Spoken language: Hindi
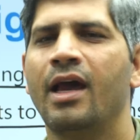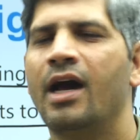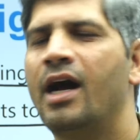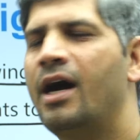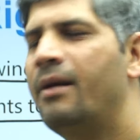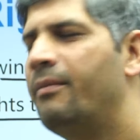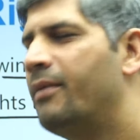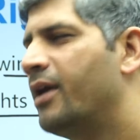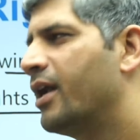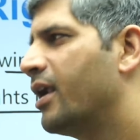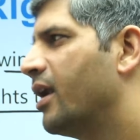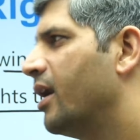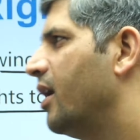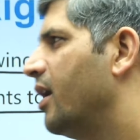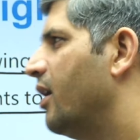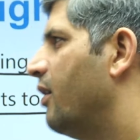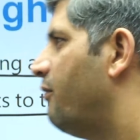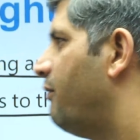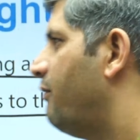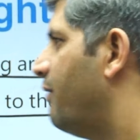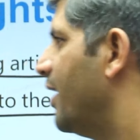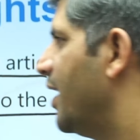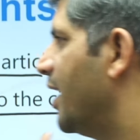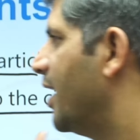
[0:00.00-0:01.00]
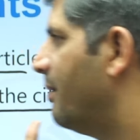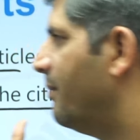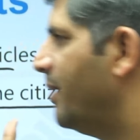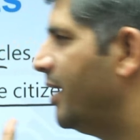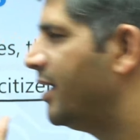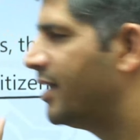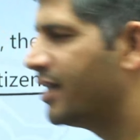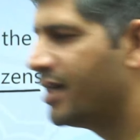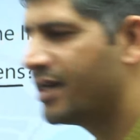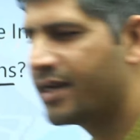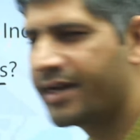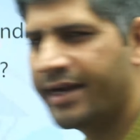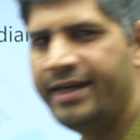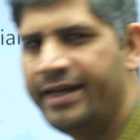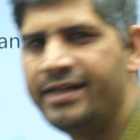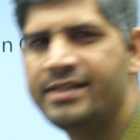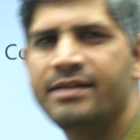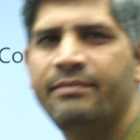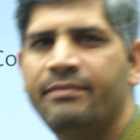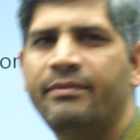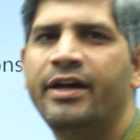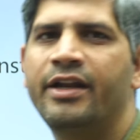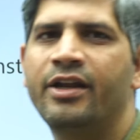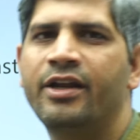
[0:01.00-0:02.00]
हमारा फंडामेंटल राइट्स
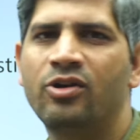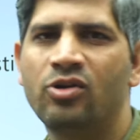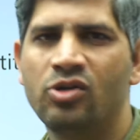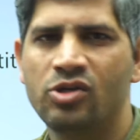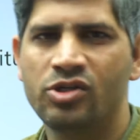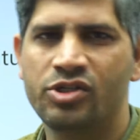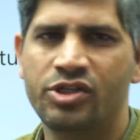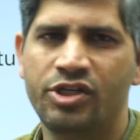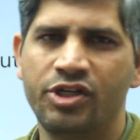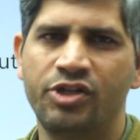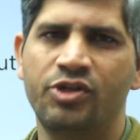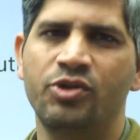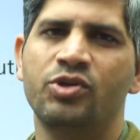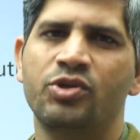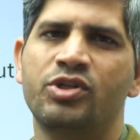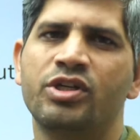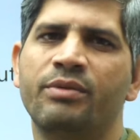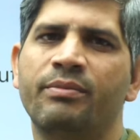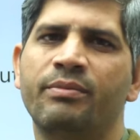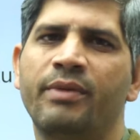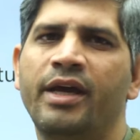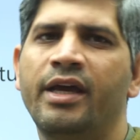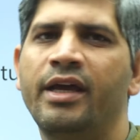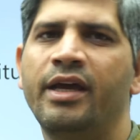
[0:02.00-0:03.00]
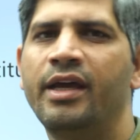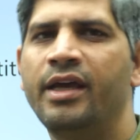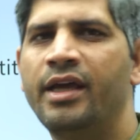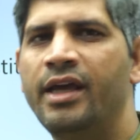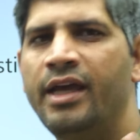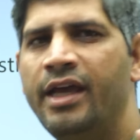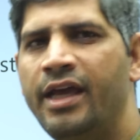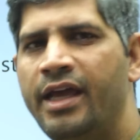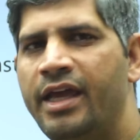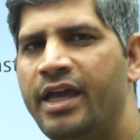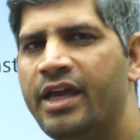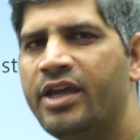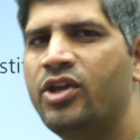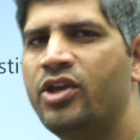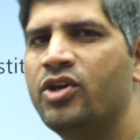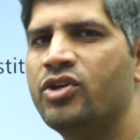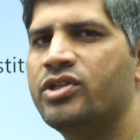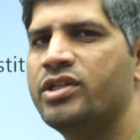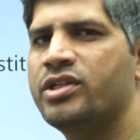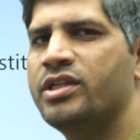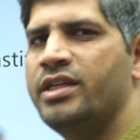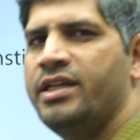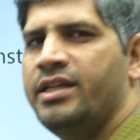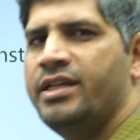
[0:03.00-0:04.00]
हमारे कॉन्स्टिट्यूशन में एक
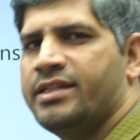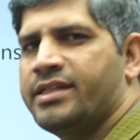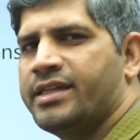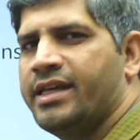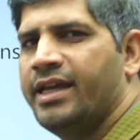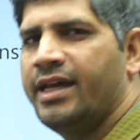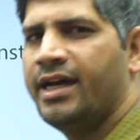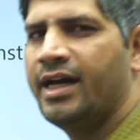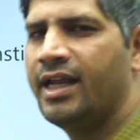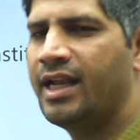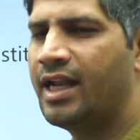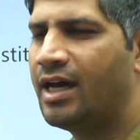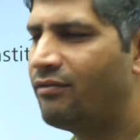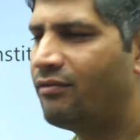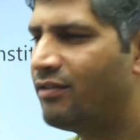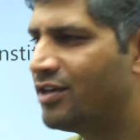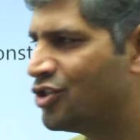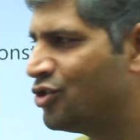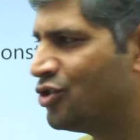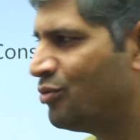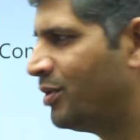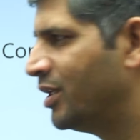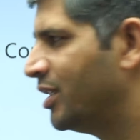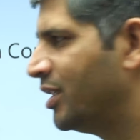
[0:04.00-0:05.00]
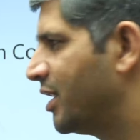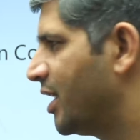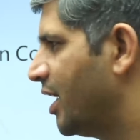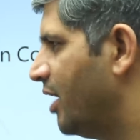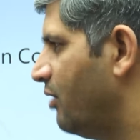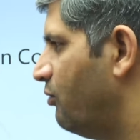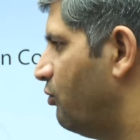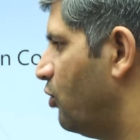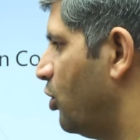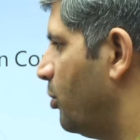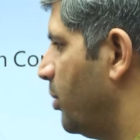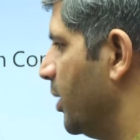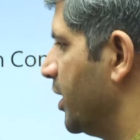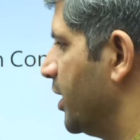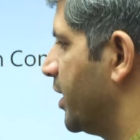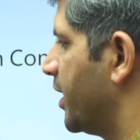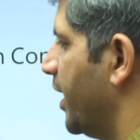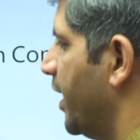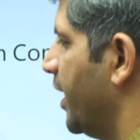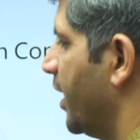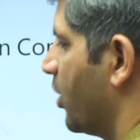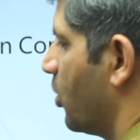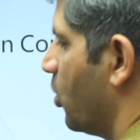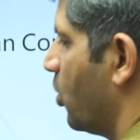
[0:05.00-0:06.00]
क्वेश्चन इसके अलावा जो बनता है वो बनता
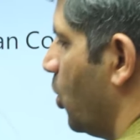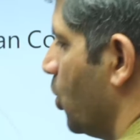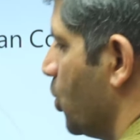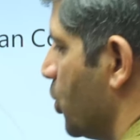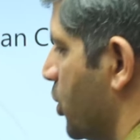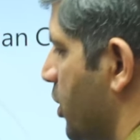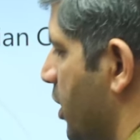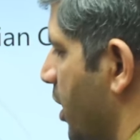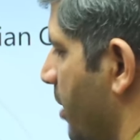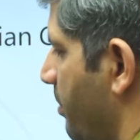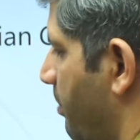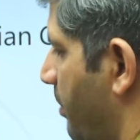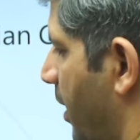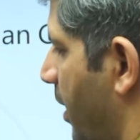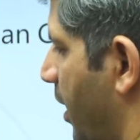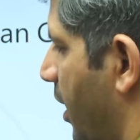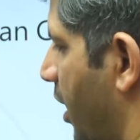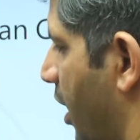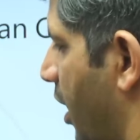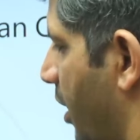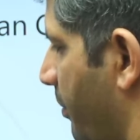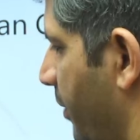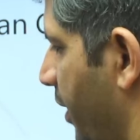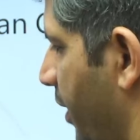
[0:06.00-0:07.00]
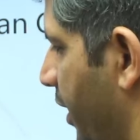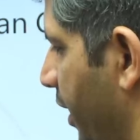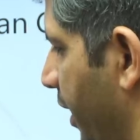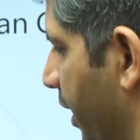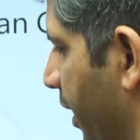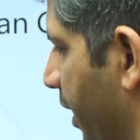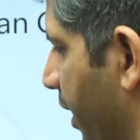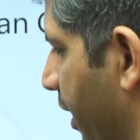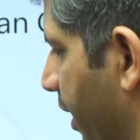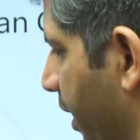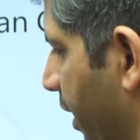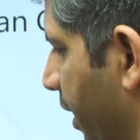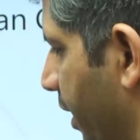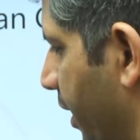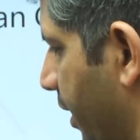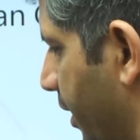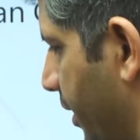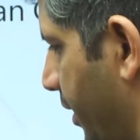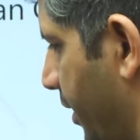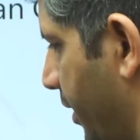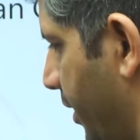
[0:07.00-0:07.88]
है कौन से पार्ट में दिए गए हैं